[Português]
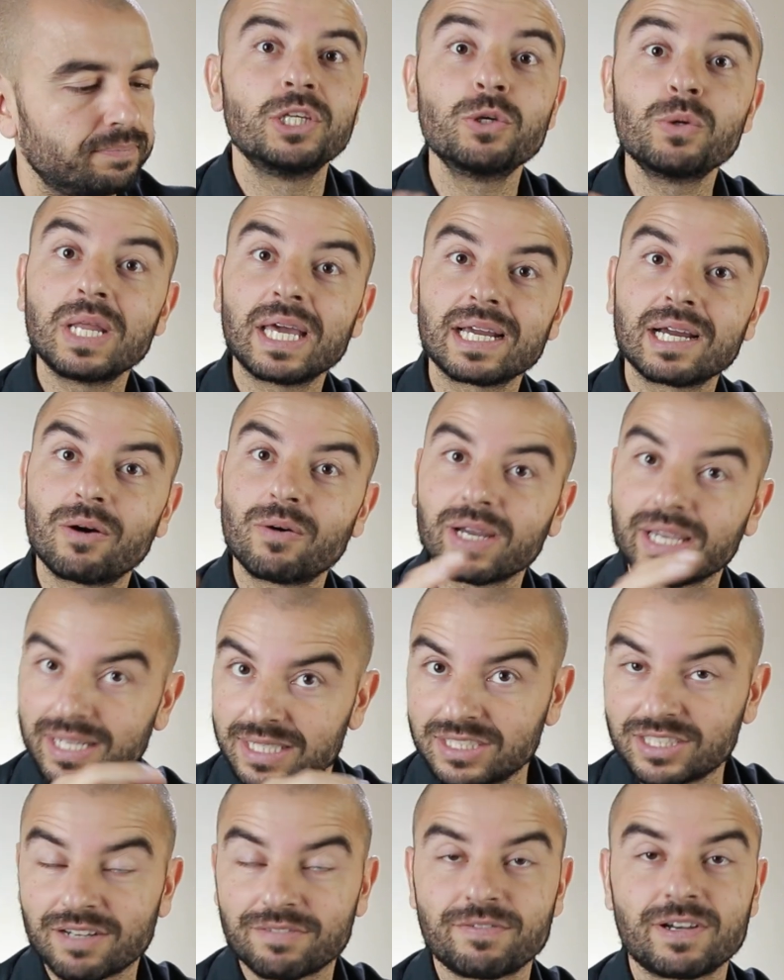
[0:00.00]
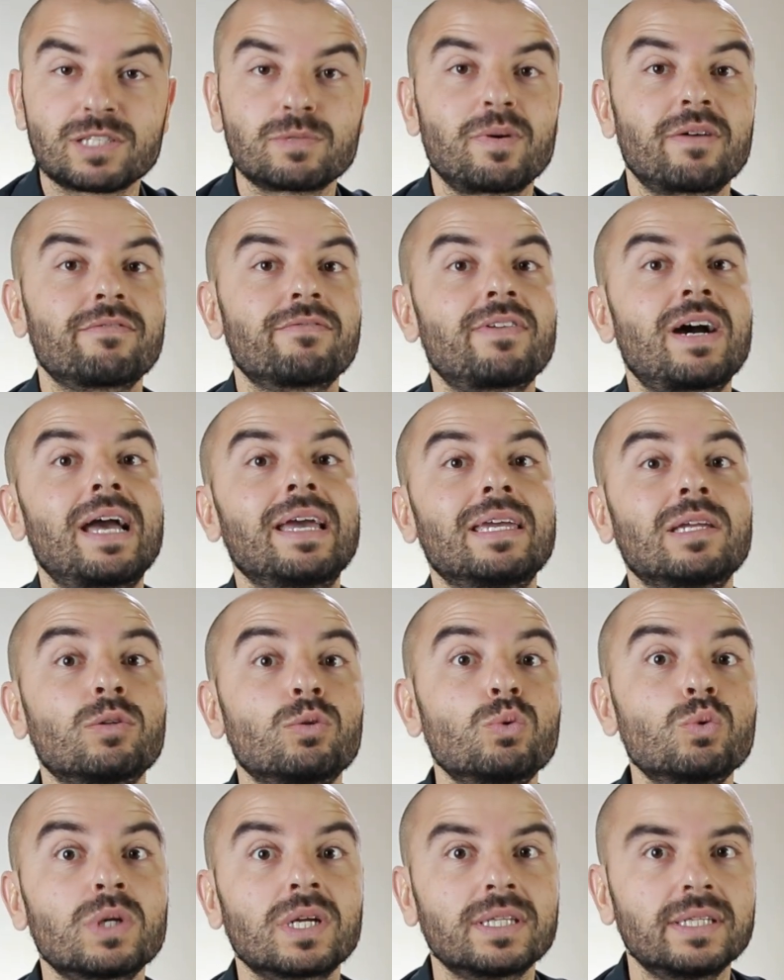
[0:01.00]
E o legal é que ele já faz uma
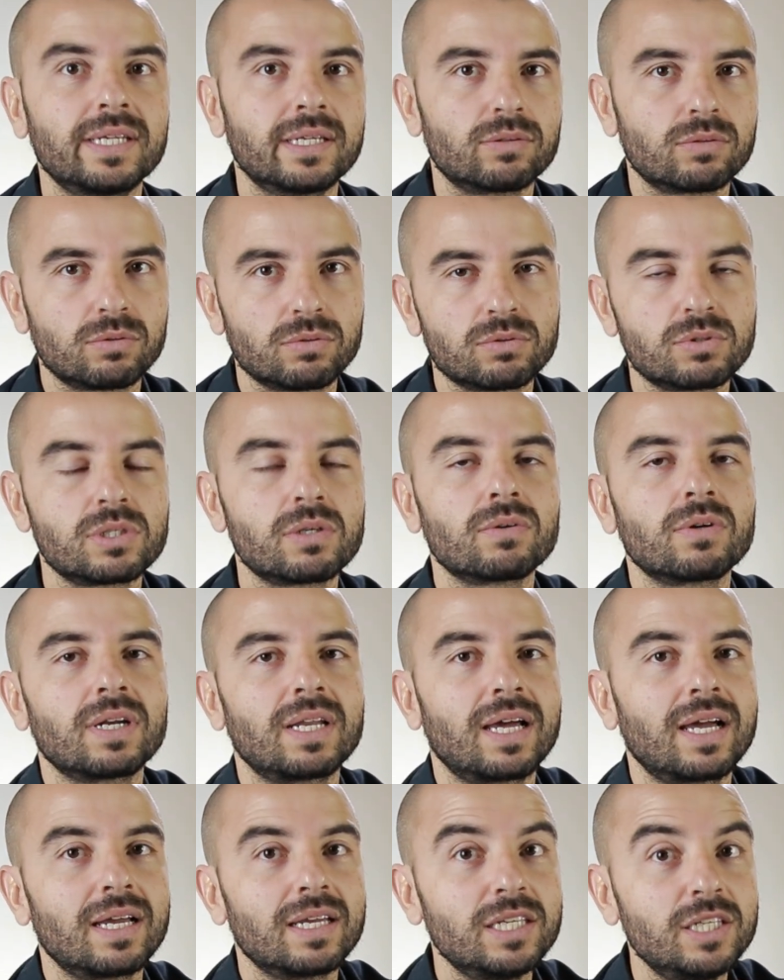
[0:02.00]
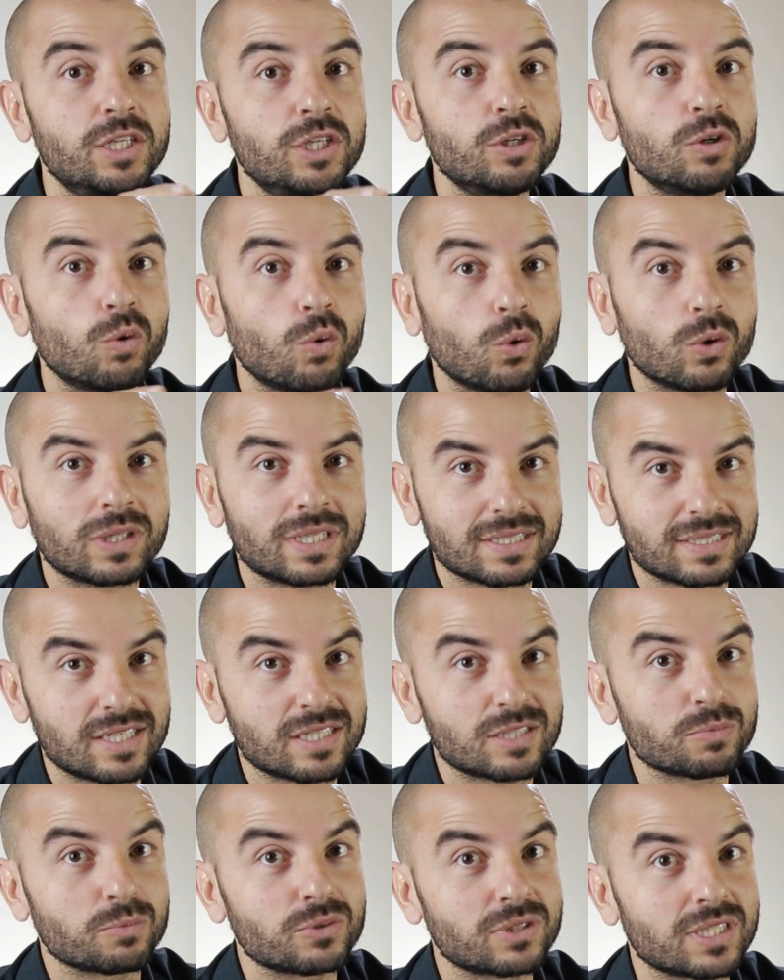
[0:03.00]
varredura dentro do celular e encontra
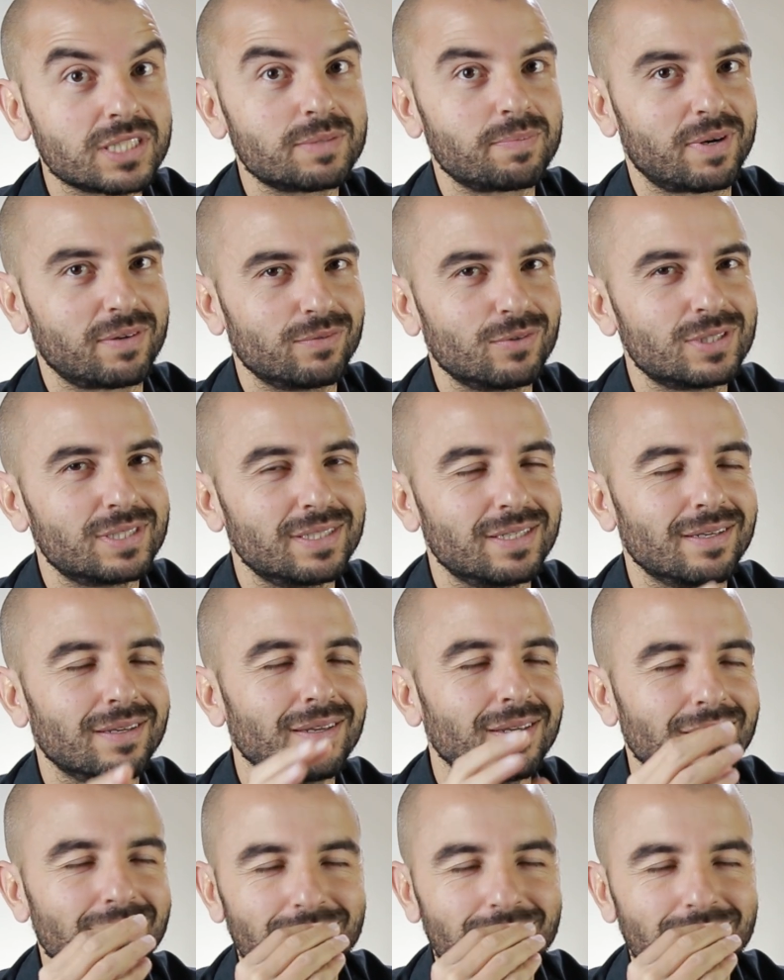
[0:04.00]
essas músicas para você.